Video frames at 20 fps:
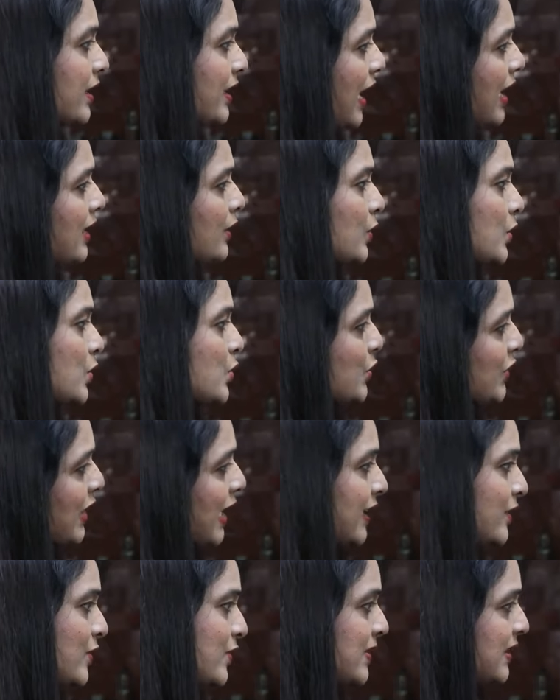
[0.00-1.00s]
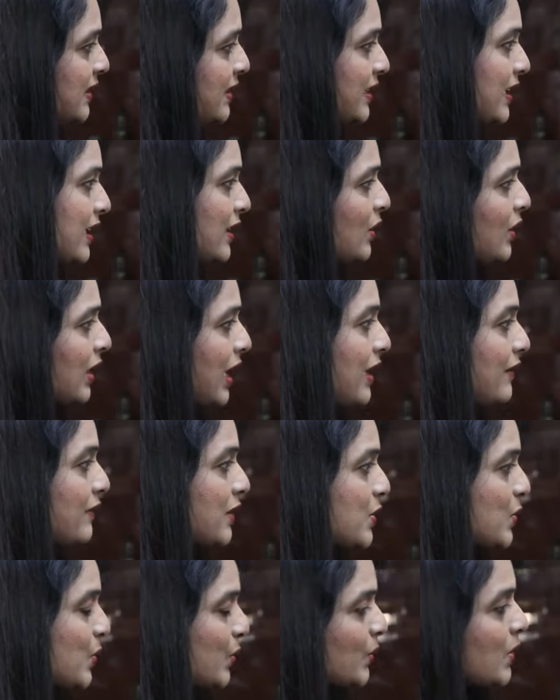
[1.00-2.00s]
నాలుగు నుంచి ఐదు సిలిండర్లు
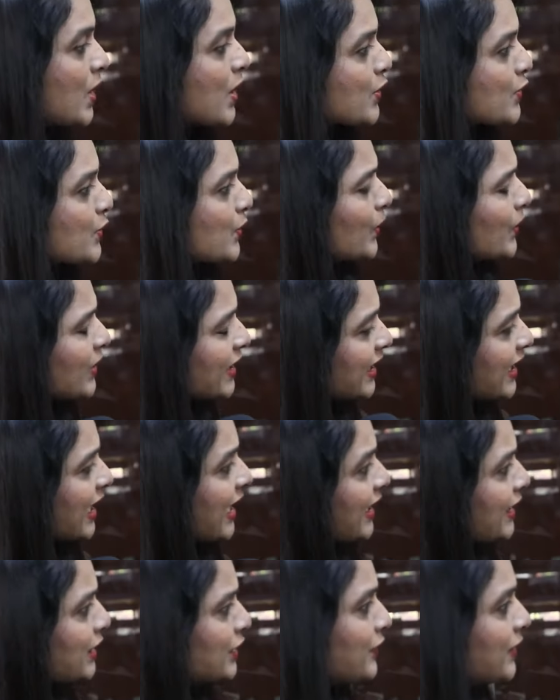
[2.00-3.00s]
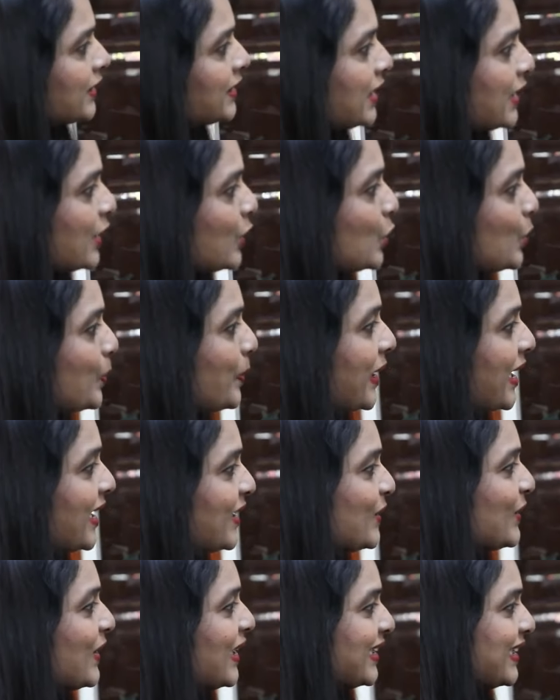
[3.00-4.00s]
కావచ్చు సో ఈ ఐదు వందల
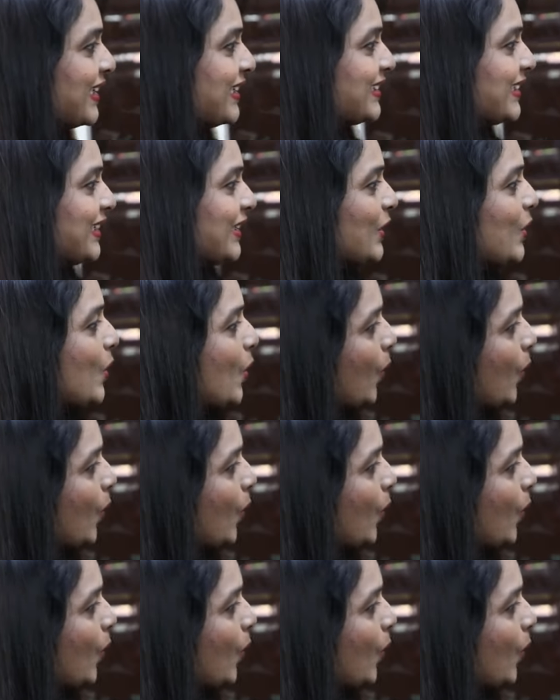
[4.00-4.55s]
రూపాయలు అనేది